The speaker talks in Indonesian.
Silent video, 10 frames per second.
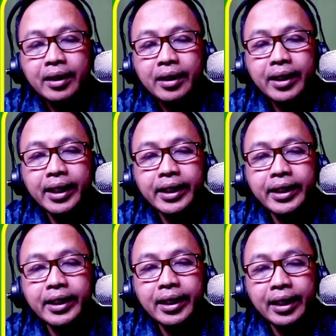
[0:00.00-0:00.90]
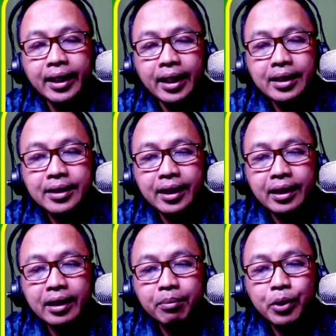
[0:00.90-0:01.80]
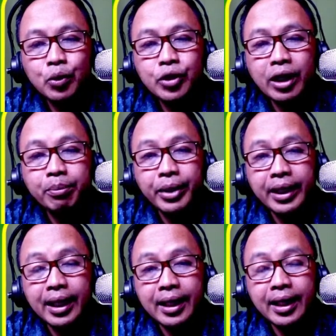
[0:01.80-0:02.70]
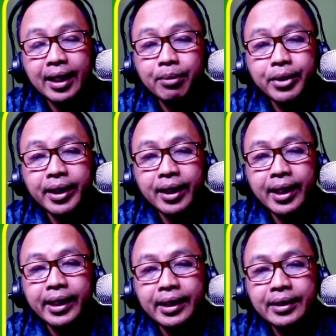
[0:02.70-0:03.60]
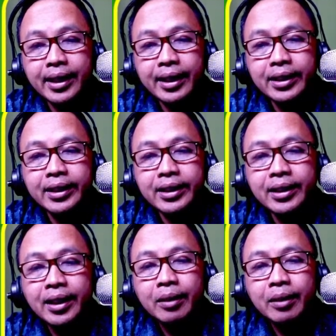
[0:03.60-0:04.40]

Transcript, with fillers: Dan ini adalah sarana penunjang BKK kami yang lain, yakni